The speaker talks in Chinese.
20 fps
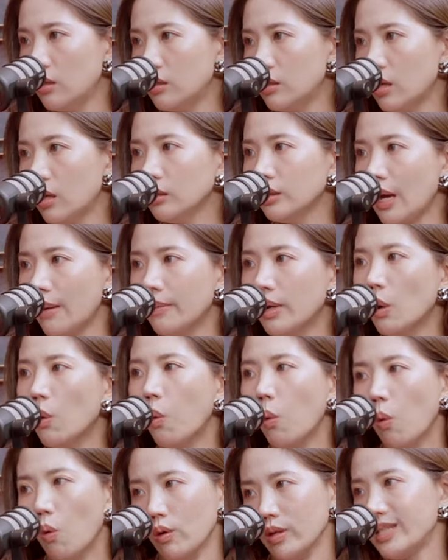然后他
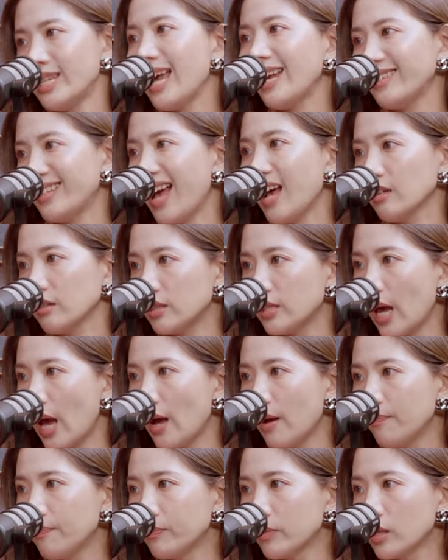们活在当
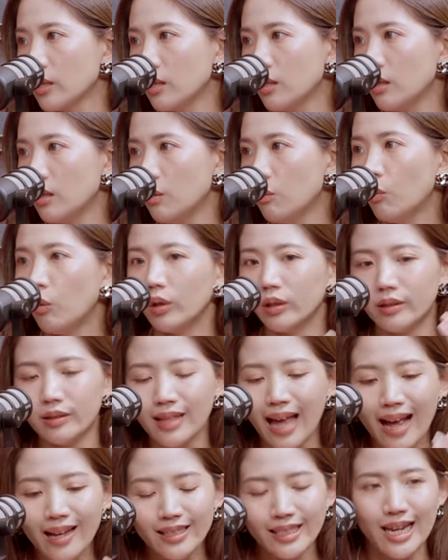下，我
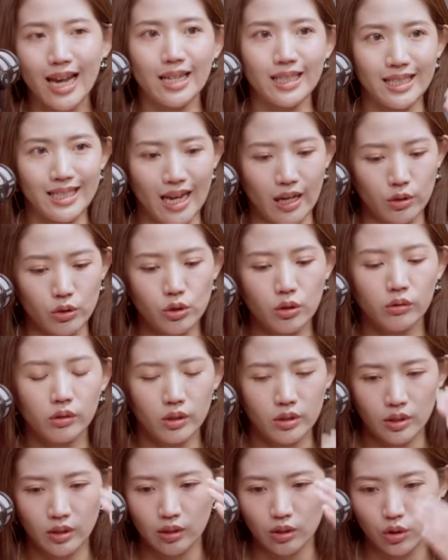当下享受
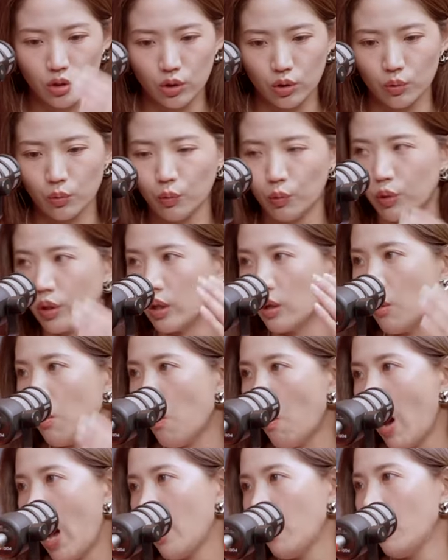的这个植物跟
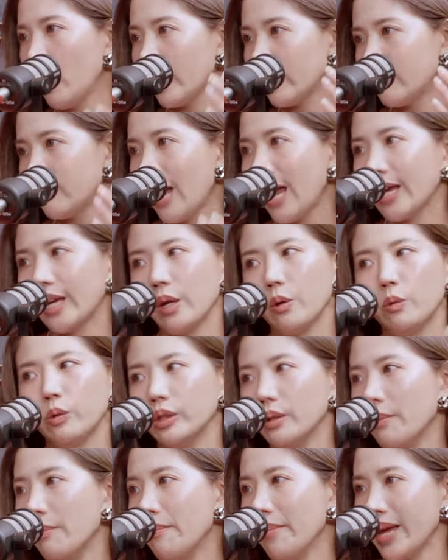花卉带给我
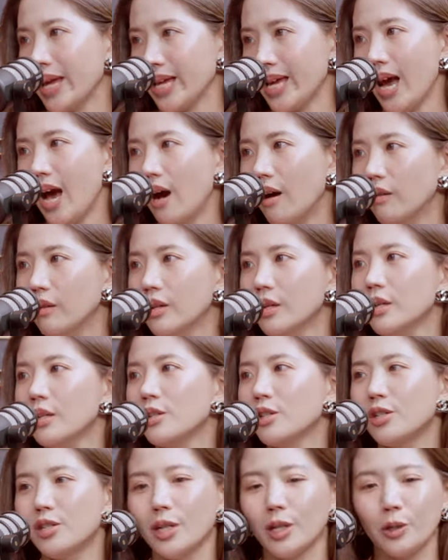的美好，
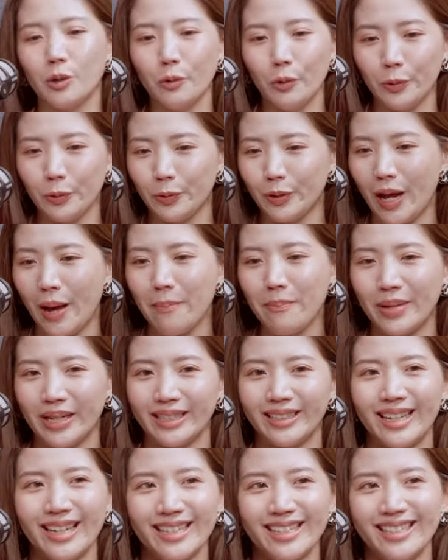胜过于它
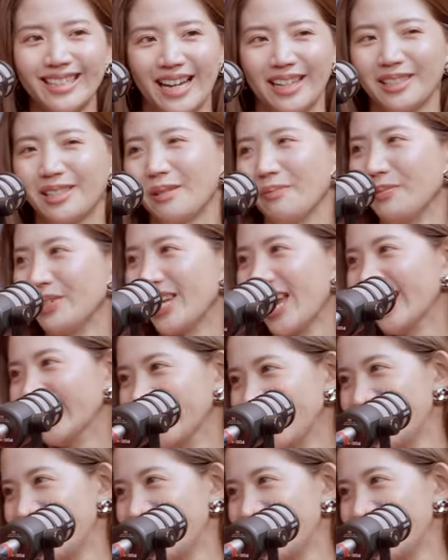明天长什么样